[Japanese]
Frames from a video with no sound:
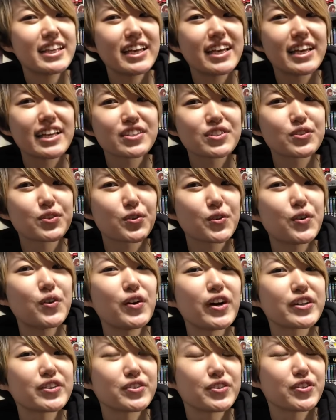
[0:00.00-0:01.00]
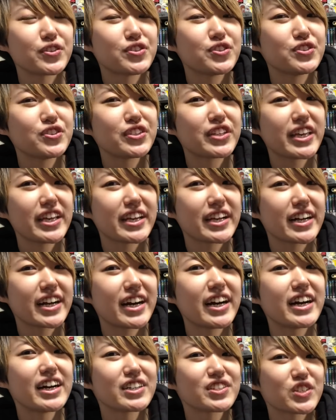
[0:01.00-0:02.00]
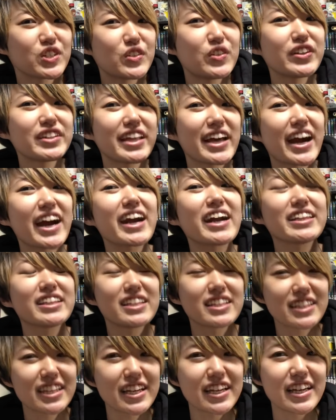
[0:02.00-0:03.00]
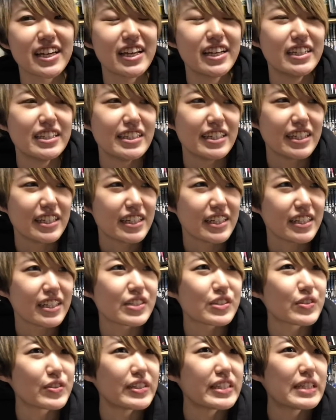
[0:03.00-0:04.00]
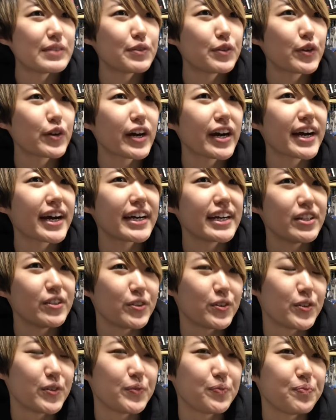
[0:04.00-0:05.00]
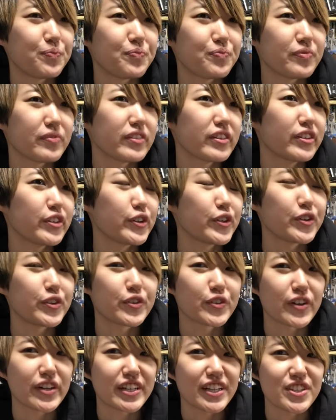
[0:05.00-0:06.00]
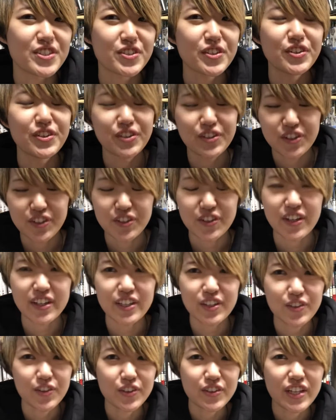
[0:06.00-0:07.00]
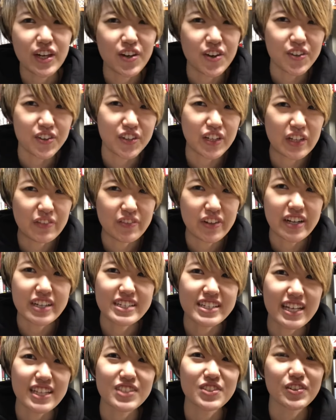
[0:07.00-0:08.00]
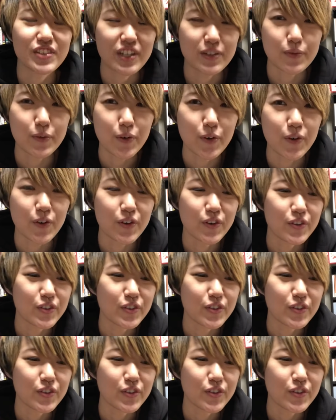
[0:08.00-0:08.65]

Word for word: で「その紅白」の中継がそのまま流れててでその「生き物あかり」の曲とかで「ジョイフル」とかでこうタオル振り回すやつとかも